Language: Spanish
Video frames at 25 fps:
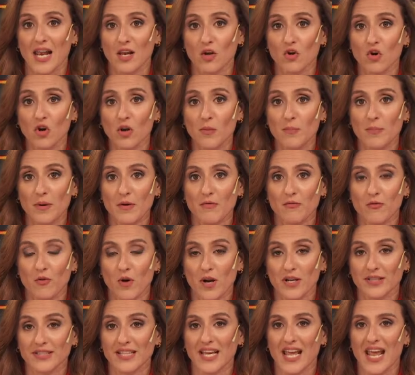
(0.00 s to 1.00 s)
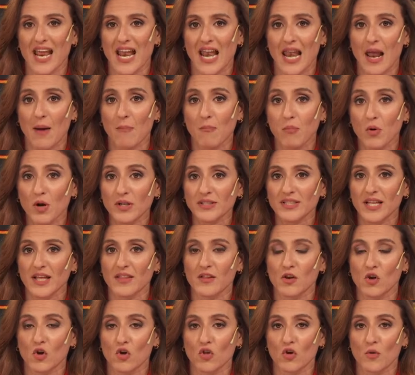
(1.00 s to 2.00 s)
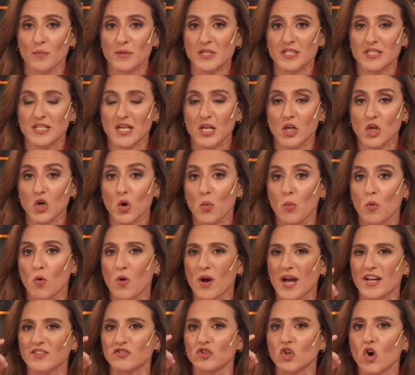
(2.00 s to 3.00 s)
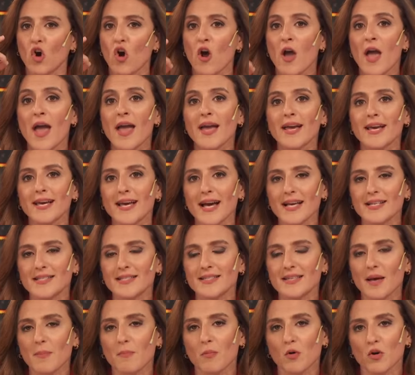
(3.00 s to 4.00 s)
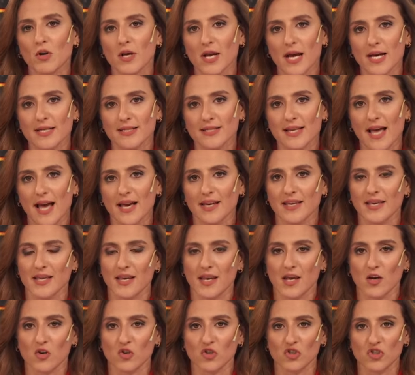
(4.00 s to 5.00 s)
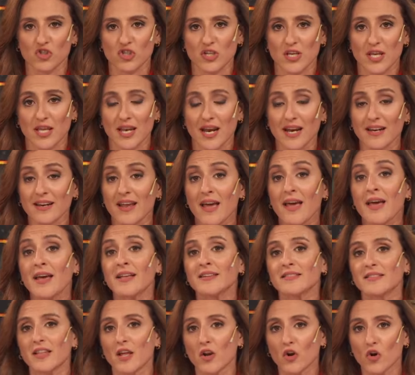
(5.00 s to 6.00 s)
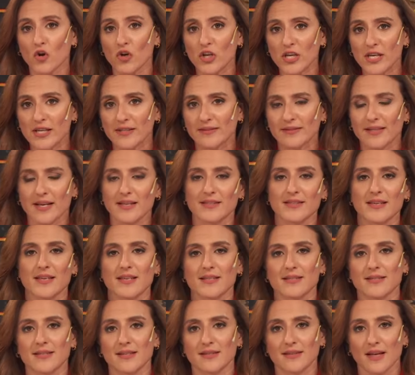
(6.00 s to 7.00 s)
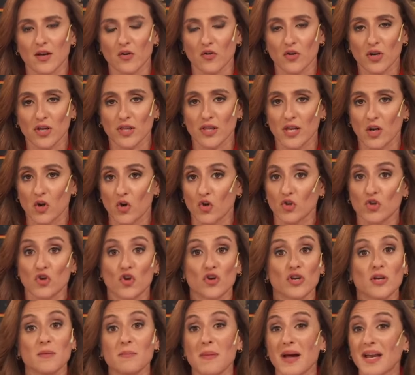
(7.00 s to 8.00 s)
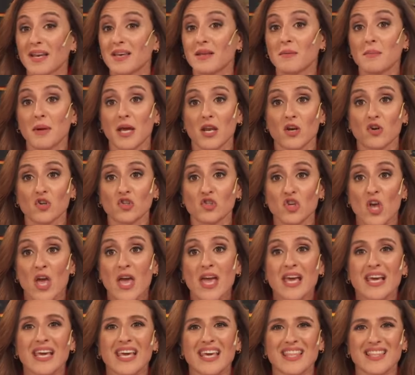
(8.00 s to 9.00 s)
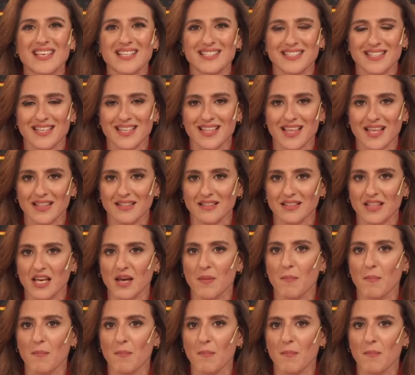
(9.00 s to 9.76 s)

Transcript: golpe fuerte en las puertas de los domicilios buscando casa por casa a quienes consideran terroristas, incitadores del odio, ni más ni menos que disidentes